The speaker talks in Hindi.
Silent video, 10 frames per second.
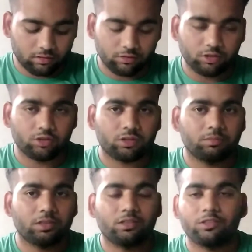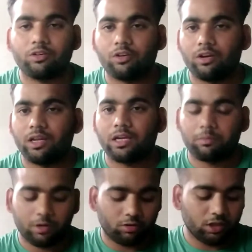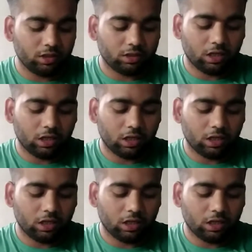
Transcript: जियो सिम से किसी को कॉल नहीं कर पा रहा हूँ ठीक है